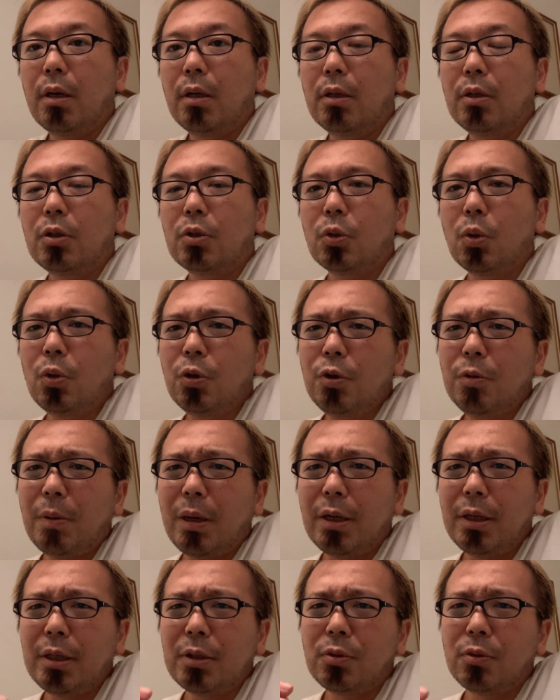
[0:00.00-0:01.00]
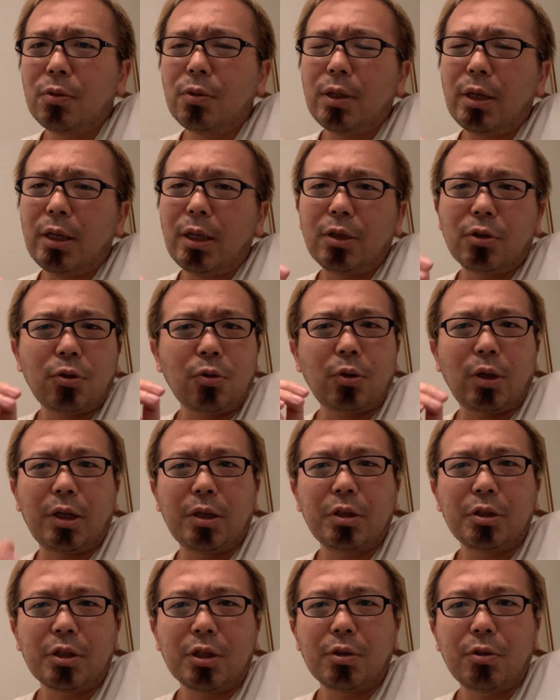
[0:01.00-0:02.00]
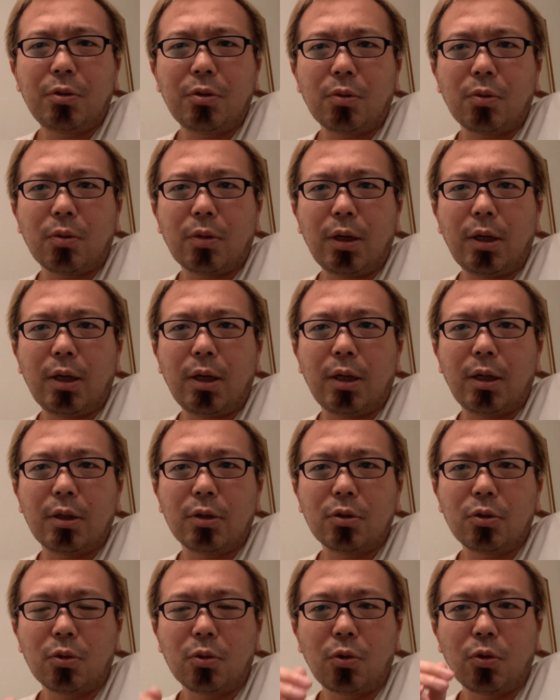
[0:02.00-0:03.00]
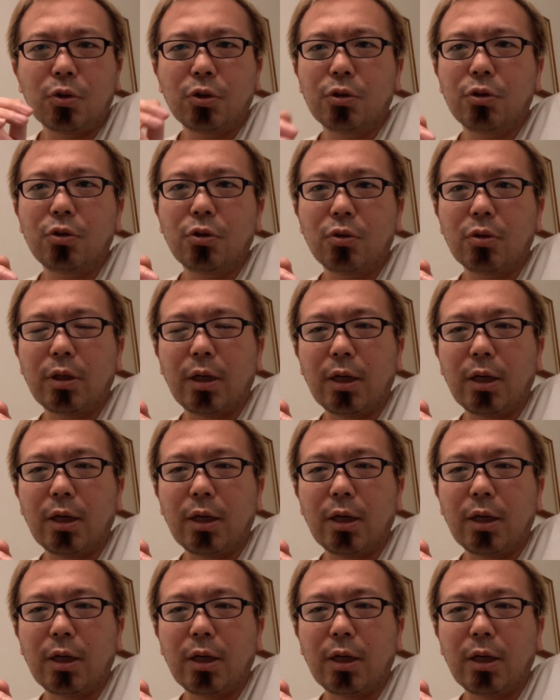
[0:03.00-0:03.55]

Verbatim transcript: そういうバリエーションの中にちょっと話聞くよとかちょっとコーチング評価